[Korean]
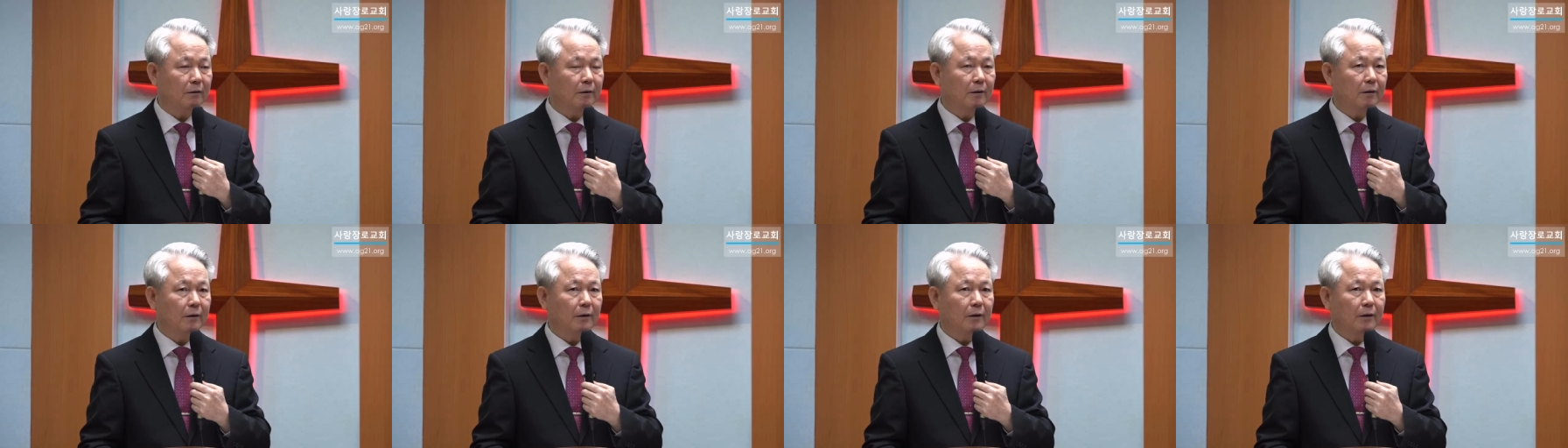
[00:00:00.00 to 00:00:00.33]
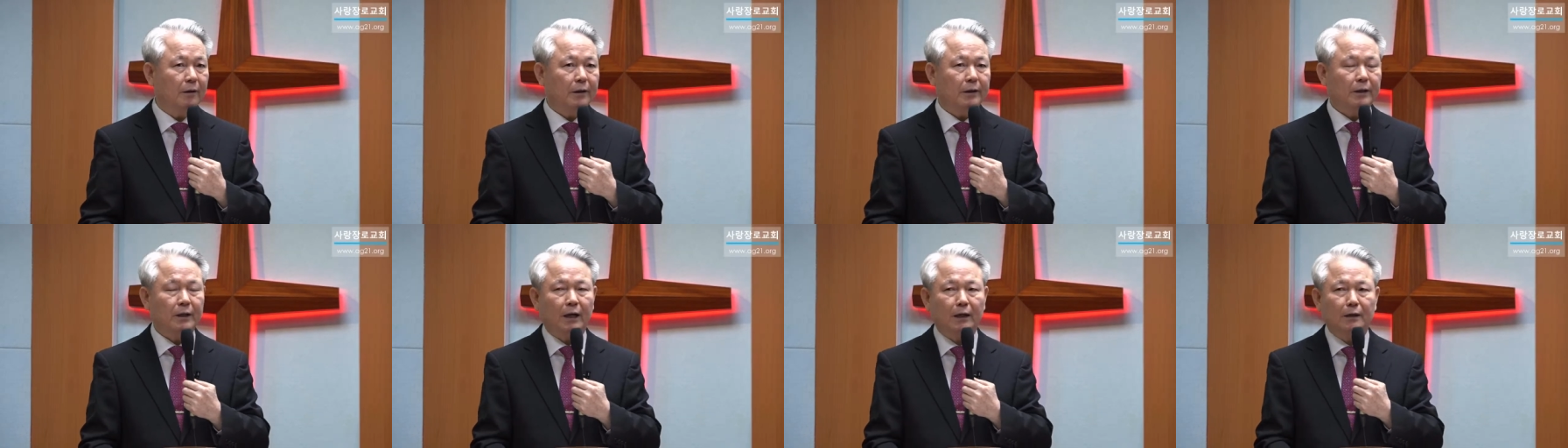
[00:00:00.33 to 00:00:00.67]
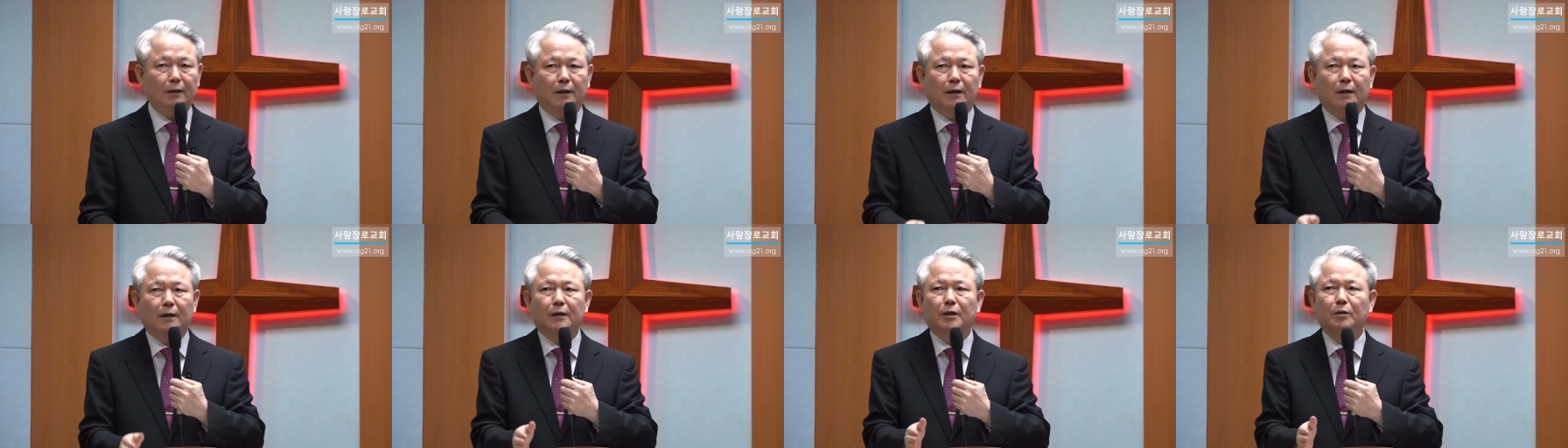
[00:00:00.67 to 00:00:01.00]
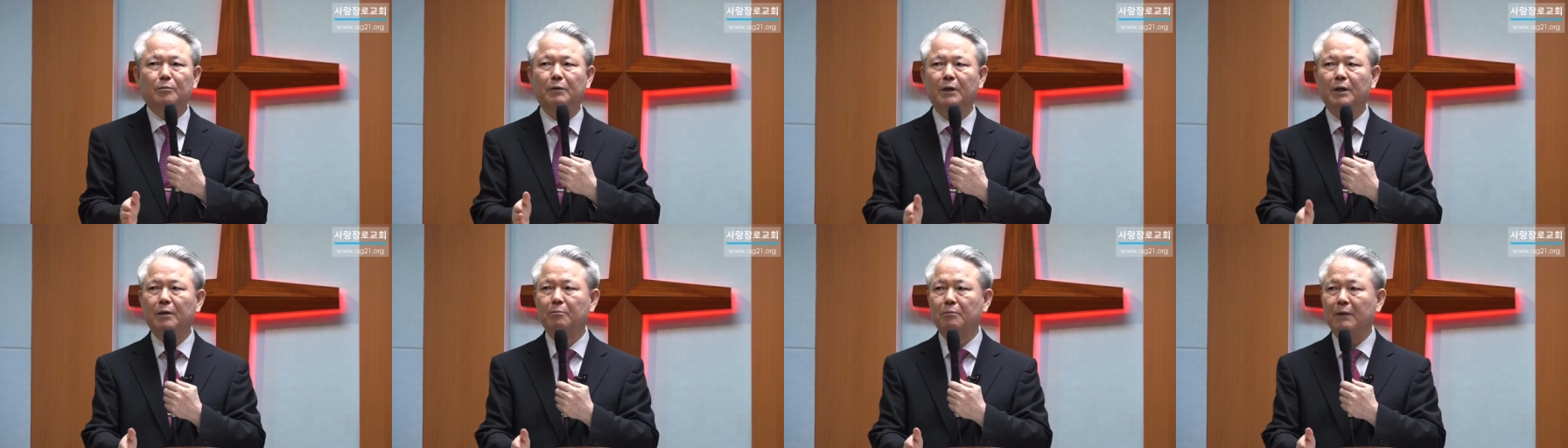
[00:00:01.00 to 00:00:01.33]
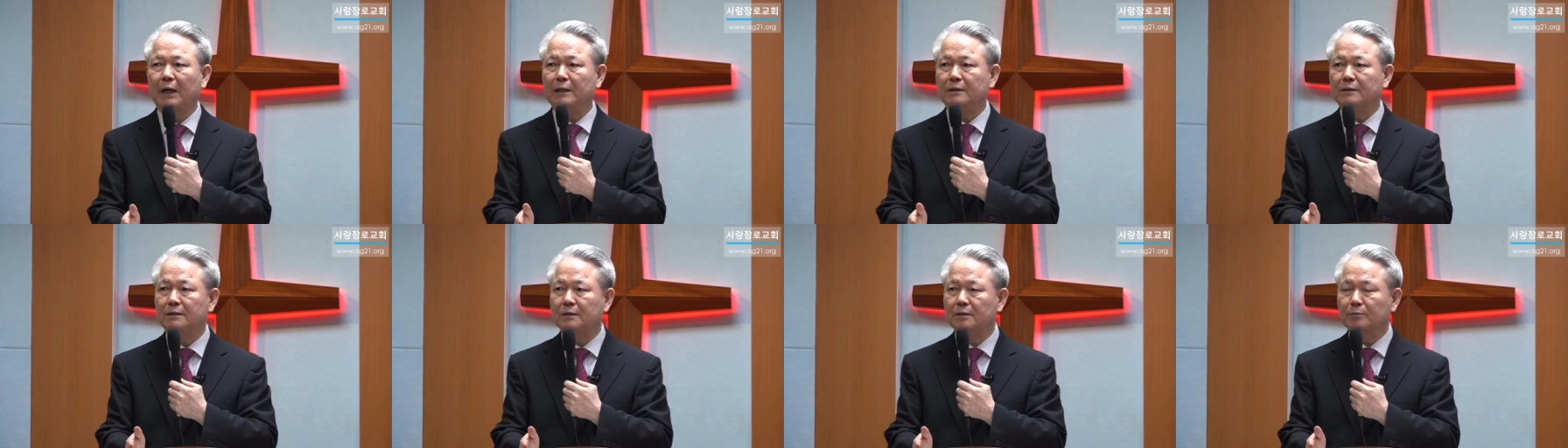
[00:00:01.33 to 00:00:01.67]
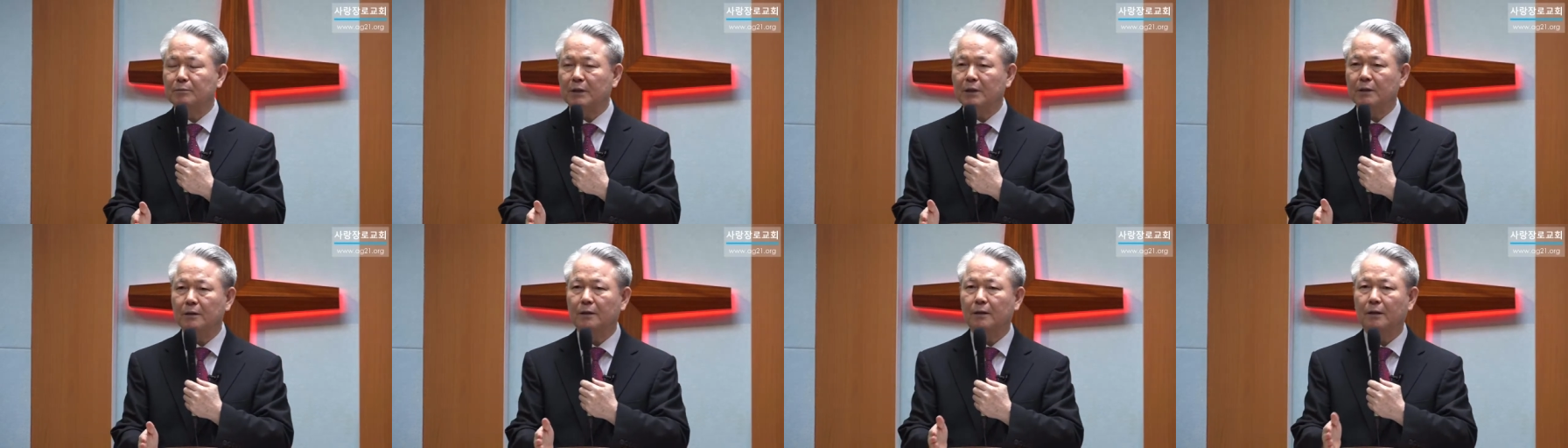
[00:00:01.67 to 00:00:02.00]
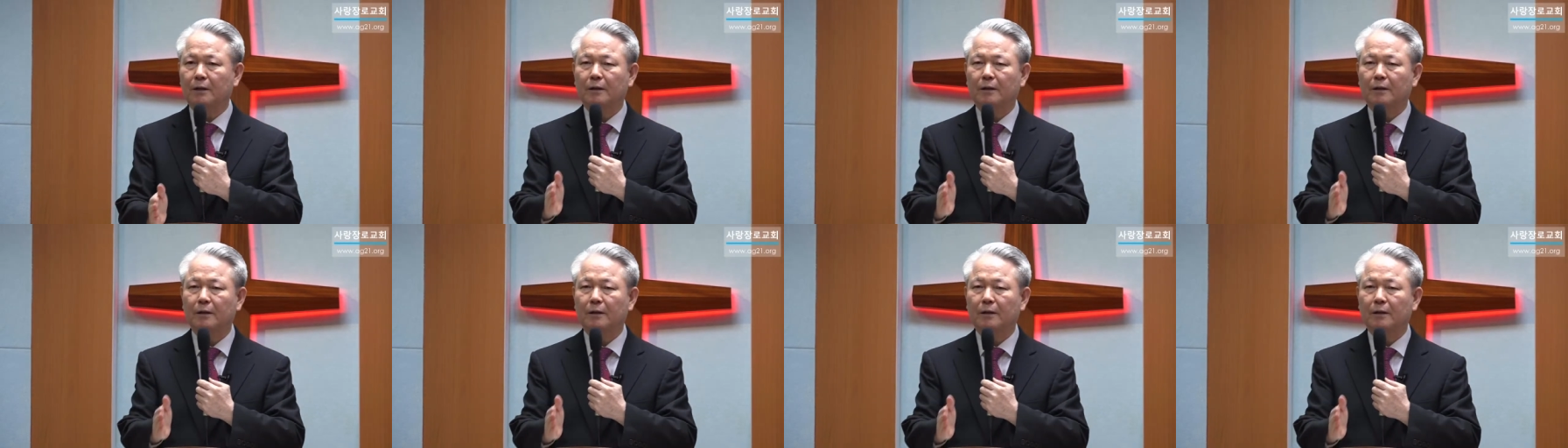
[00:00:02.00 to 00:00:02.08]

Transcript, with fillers: 그러니까 하나님의 말씀을